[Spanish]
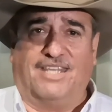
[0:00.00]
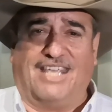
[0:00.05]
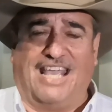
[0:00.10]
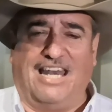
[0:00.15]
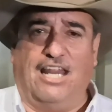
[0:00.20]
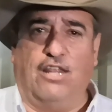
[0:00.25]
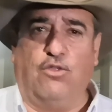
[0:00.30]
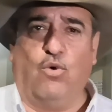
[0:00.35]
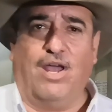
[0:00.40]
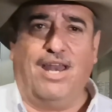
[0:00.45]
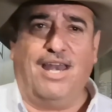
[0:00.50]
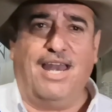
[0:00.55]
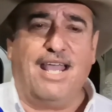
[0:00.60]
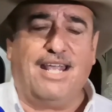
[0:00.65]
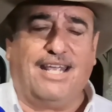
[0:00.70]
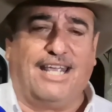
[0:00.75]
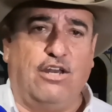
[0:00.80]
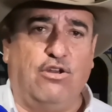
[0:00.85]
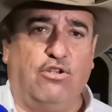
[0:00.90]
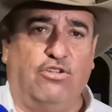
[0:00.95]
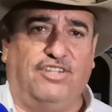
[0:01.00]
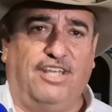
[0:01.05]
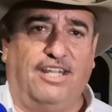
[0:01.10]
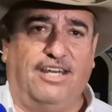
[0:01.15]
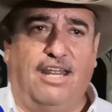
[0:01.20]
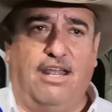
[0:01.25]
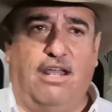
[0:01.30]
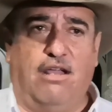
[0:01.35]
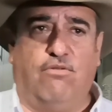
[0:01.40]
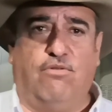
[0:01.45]
¿Qué le duele? Que no
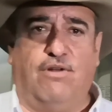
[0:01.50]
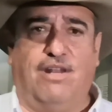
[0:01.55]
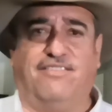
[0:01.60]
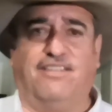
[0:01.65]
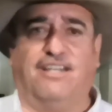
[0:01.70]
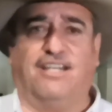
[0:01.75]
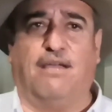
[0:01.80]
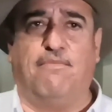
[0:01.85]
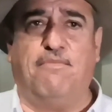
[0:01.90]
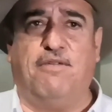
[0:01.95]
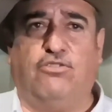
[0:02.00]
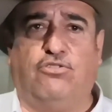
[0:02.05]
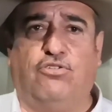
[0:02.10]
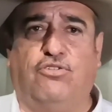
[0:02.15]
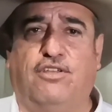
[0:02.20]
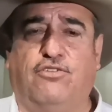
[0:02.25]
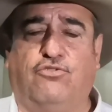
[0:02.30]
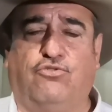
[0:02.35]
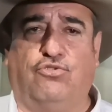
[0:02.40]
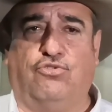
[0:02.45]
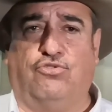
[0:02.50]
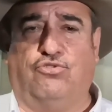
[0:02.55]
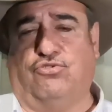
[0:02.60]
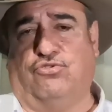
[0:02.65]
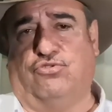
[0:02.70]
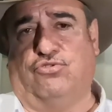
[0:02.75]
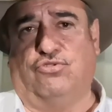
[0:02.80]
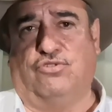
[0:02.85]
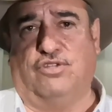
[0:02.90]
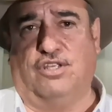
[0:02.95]
tiene un acercamiento de
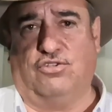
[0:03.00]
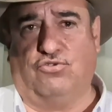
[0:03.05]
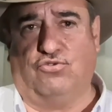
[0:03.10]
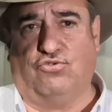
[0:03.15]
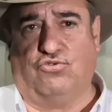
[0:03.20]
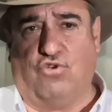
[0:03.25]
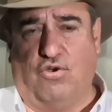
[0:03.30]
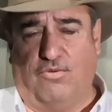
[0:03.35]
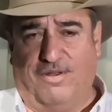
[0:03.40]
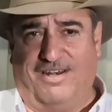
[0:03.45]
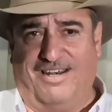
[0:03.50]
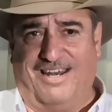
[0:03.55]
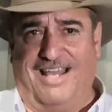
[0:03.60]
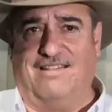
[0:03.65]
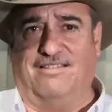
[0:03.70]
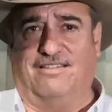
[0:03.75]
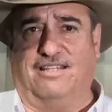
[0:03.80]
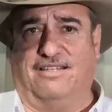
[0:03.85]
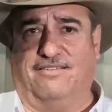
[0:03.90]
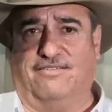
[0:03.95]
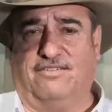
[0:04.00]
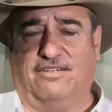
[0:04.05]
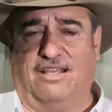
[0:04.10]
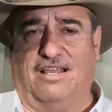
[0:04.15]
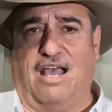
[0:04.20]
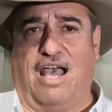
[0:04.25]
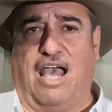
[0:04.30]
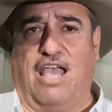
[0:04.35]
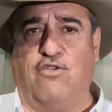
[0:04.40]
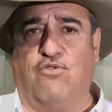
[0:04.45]
sus, de sus gobernantes.
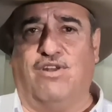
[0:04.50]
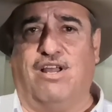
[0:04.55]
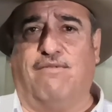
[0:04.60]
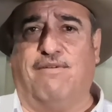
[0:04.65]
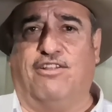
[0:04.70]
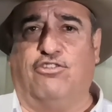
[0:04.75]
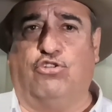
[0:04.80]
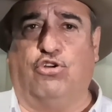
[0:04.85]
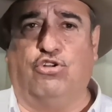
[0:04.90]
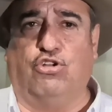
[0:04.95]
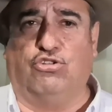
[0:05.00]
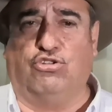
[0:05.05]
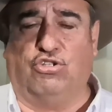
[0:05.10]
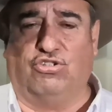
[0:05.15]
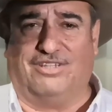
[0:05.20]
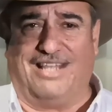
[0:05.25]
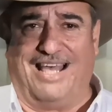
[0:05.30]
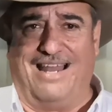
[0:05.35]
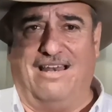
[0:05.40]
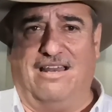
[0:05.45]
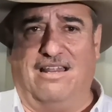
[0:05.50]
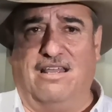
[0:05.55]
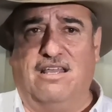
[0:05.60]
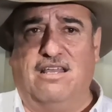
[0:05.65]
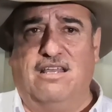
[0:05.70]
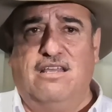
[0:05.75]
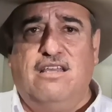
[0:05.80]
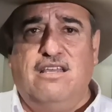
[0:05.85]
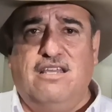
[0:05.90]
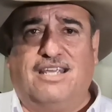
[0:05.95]
Hay un abandono total.
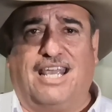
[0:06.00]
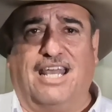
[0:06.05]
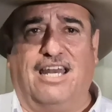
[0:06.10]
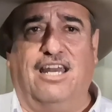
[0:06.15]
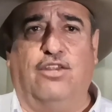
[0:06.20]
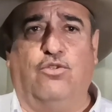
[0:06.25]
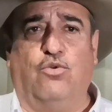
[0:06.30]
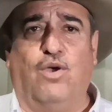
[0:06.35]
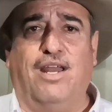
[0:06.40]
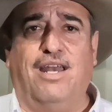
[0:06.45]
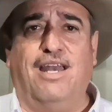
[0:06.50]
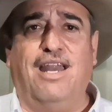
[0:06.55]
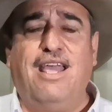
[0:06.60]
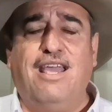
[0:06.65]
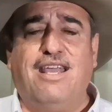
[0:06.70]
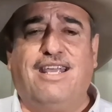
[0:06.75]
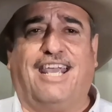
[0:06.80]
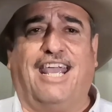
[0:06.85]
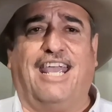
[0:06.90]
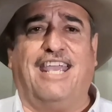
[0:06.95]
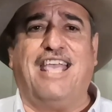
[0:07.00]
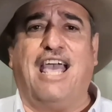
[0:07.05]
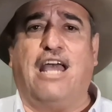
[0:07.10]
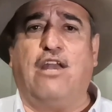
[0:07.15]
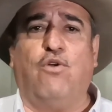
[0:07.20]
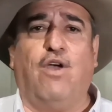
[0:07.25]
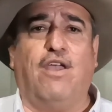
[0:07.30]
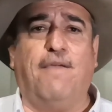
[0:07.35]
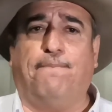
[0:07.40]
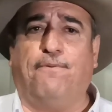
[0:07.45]
¿Qué le duele? Que ya
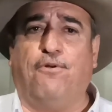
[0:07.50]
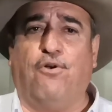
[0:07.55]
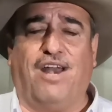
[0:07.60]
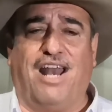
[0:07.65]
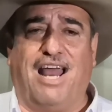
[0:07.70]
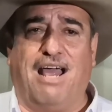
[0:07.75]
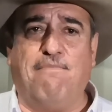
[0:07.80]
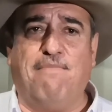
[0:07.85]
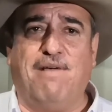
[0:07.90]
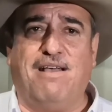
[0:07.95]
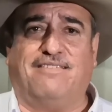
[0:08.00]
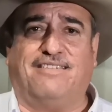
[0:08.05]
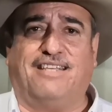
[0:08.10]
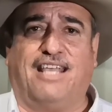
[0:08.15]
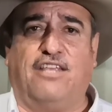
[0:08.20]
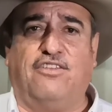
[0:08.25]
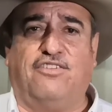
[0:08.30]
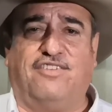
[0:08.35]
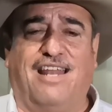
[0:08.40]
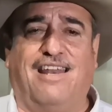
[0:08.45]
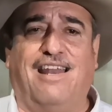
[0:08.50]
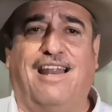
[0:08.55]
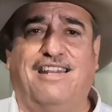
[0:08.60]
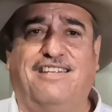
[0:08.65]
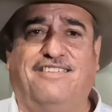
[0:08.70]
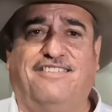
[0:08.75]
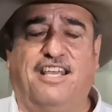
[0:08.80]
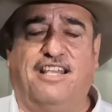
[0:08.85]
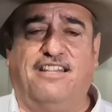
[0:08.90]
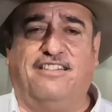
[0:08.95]
no hay programas que sean
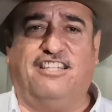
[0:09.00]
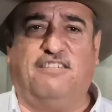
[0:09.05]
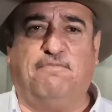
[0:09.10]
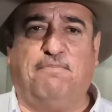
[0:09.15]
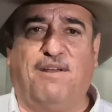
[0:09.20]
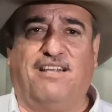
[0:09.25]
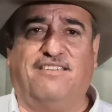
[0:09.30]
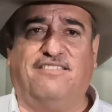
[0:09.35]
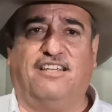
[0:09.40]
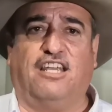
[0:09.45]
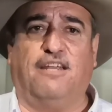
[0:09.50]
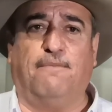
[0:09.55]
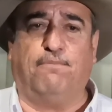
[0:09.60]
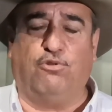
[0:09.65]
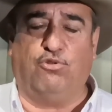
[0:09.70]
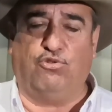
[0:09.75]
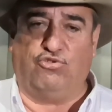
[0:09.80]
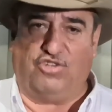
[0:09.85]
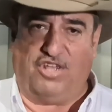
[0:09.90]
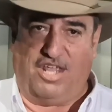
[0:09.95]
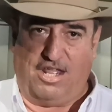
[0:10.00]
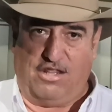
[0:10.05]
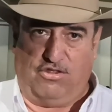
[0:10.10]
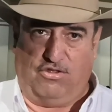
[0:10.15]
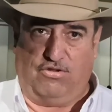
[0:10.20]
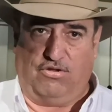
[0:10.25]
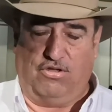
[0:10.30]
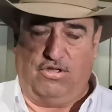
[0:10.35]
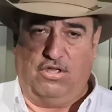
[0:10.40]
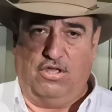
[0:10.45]
alicientes para seguir
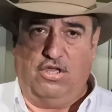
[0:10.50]
produciendo